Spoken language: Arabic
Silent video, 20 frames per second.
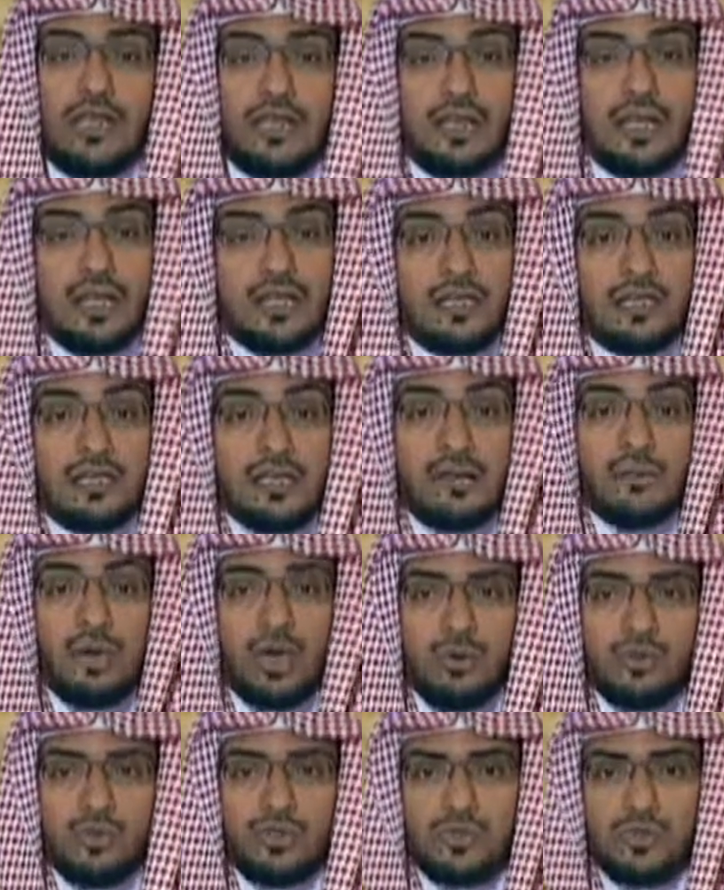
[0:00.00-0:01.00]
لكن كما
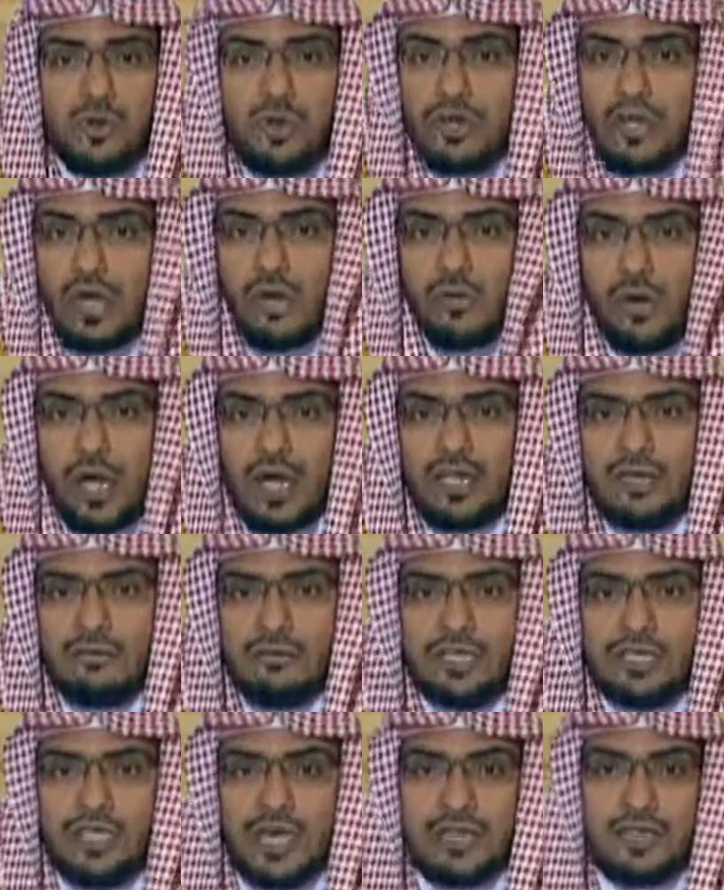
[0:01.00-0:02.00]
قلت والله أعلم
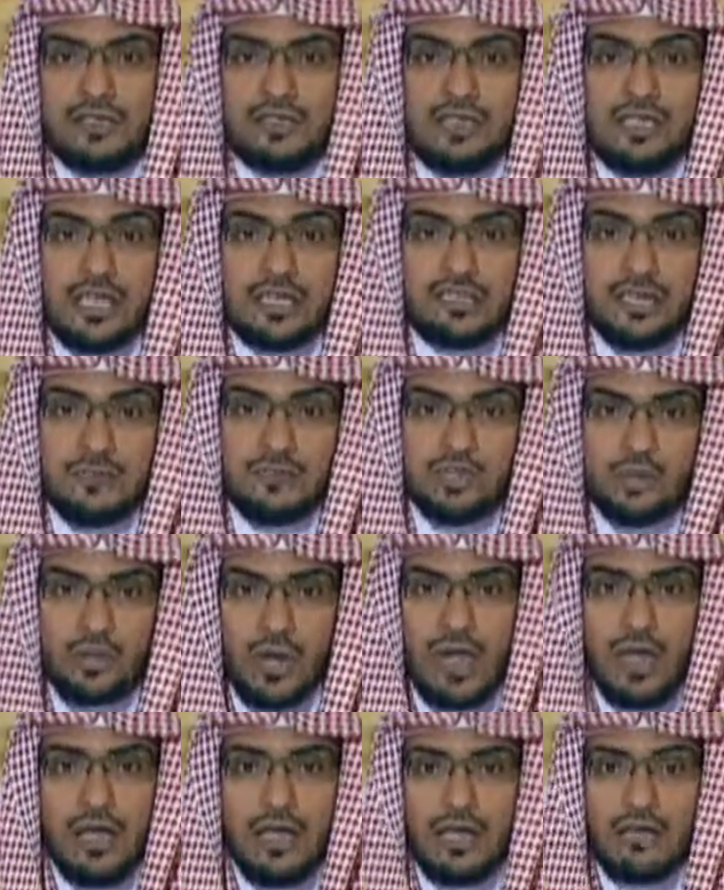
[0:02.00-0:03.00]
إن كانت هي
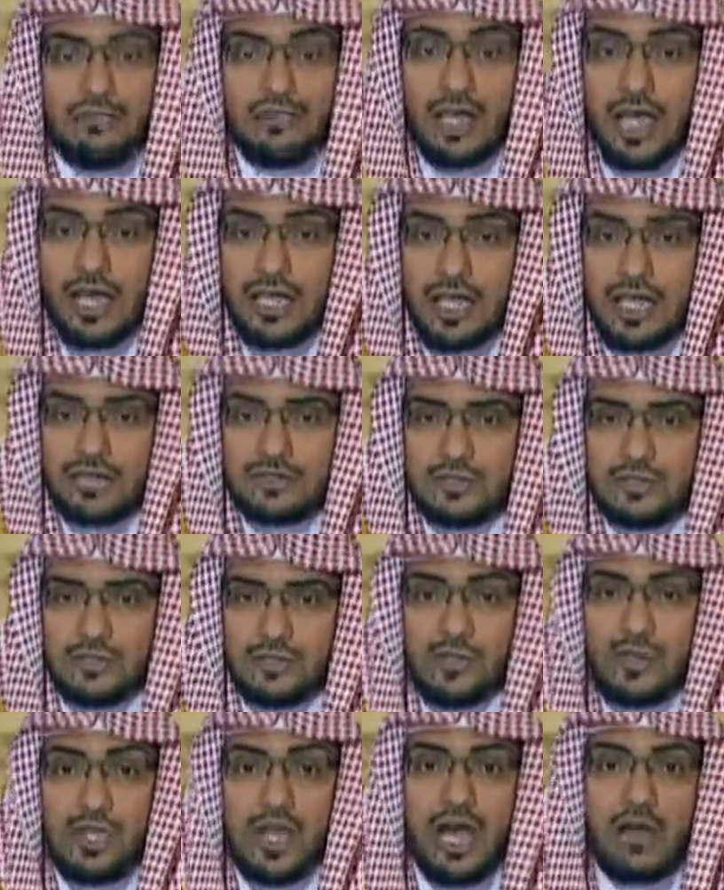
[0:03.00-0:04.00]
شمسنا في الحياة
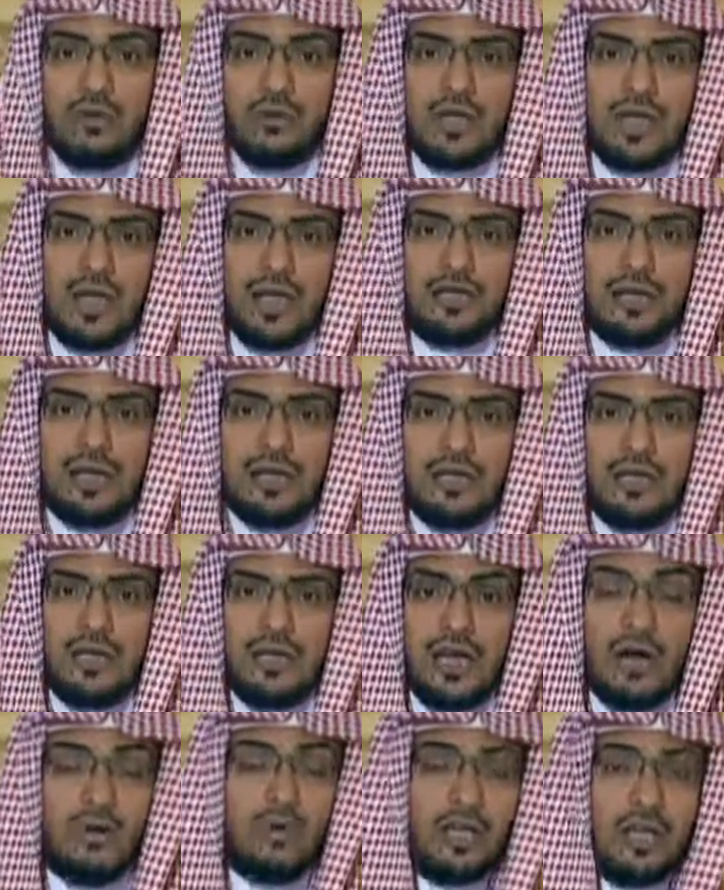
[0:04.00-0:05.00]
الدنيا أو كان
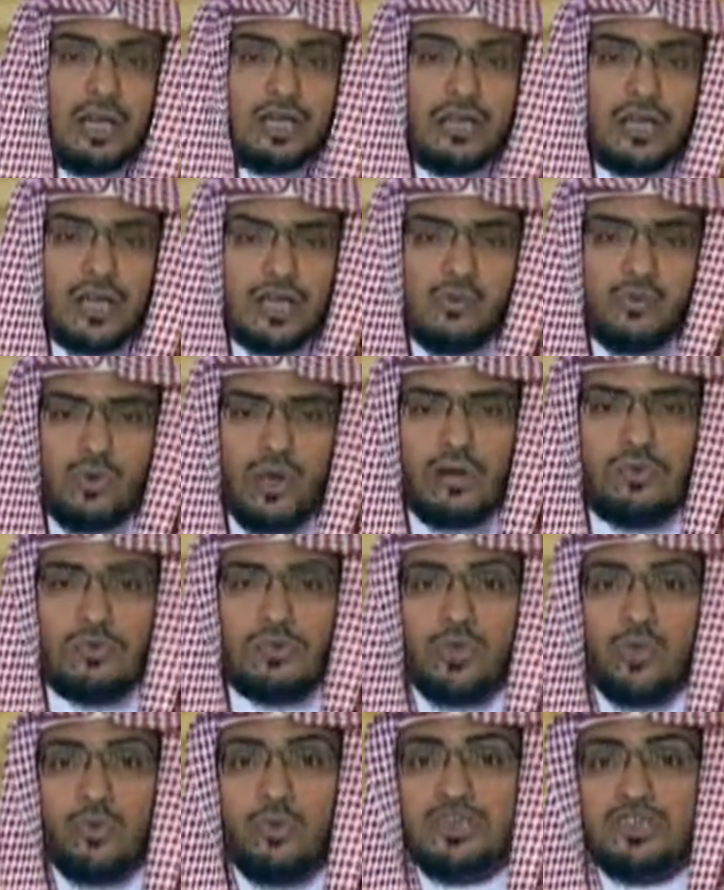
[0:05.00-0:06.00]
أو كان غيرها
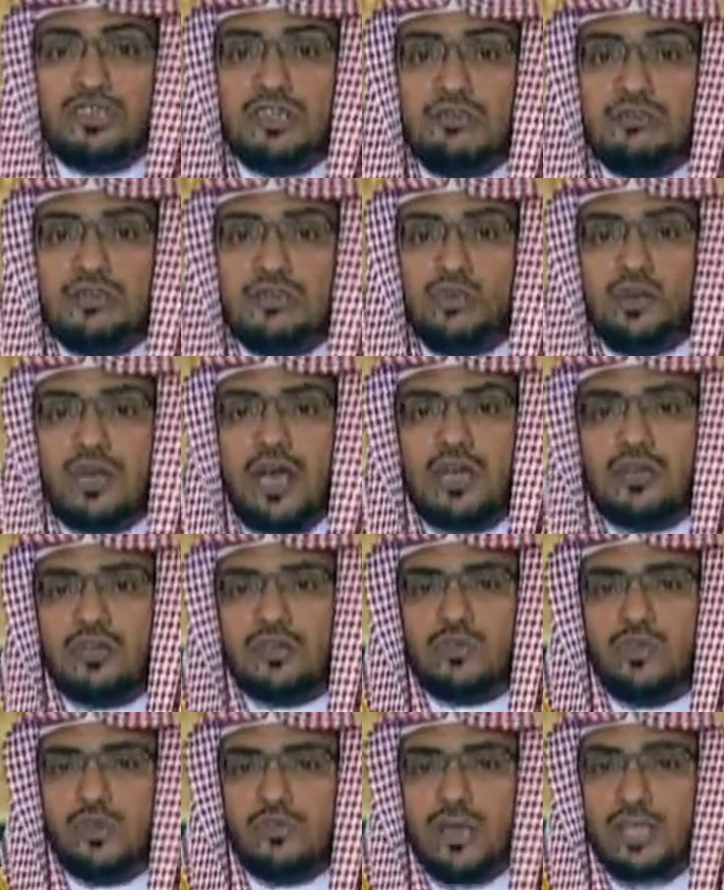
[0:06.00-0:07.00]
والشمس
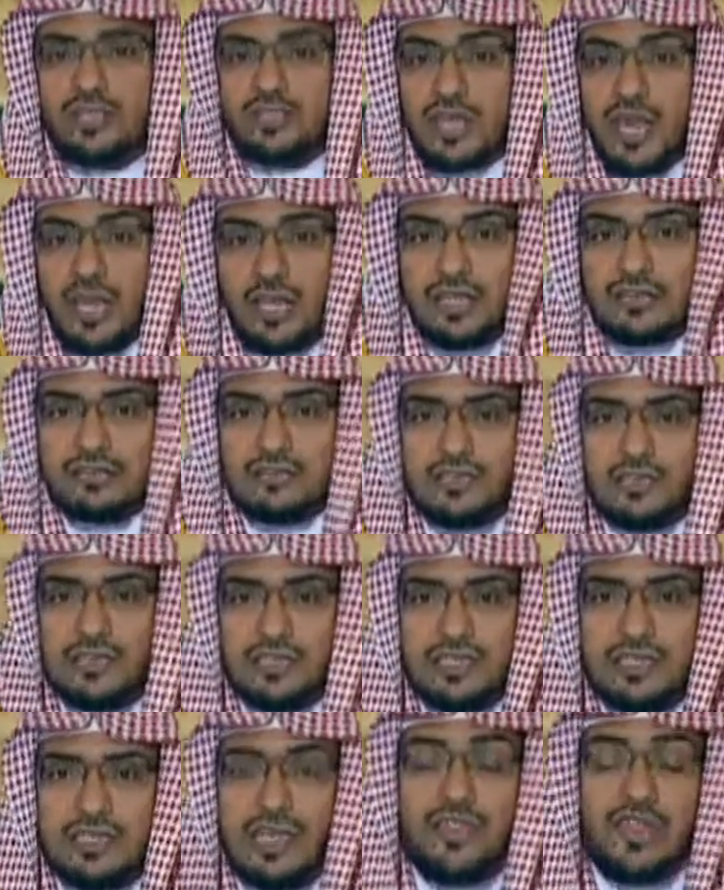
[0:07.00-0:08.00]
كانت وما زالت
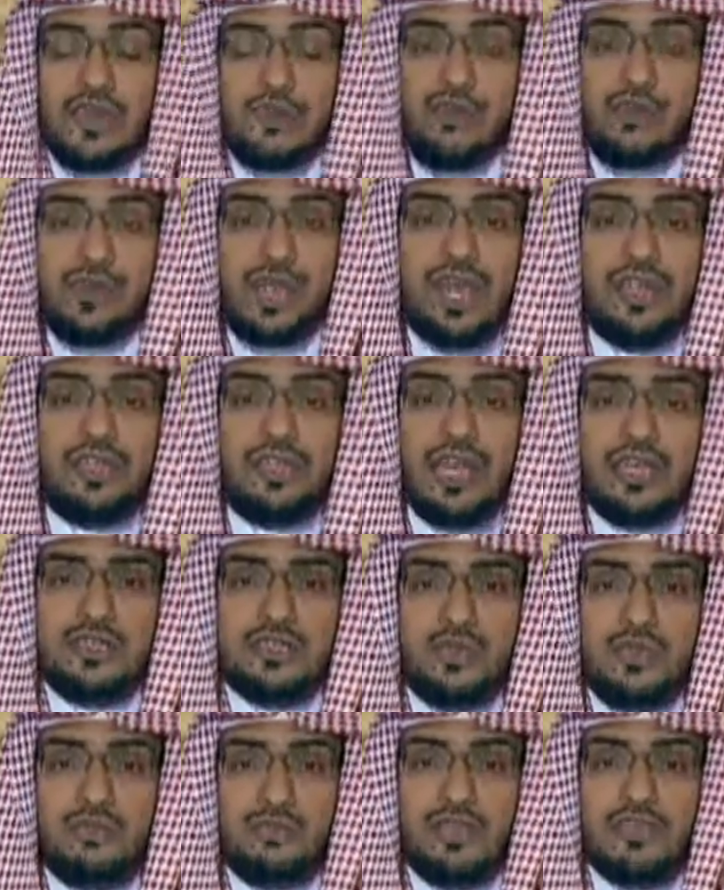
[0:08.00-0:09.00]
يضرب بها
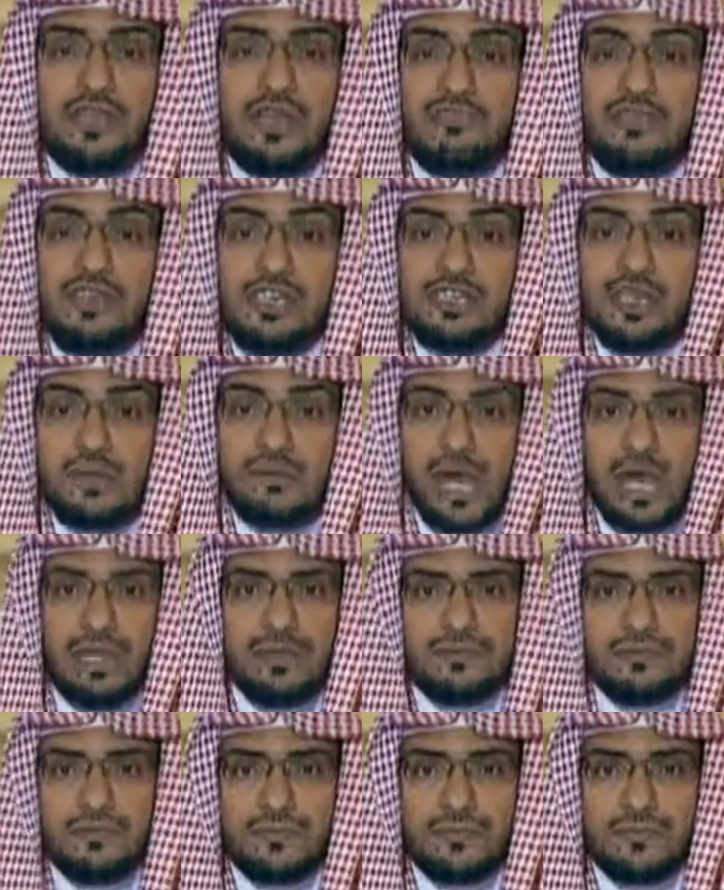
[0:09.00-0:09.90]
الناس المثل في الجمال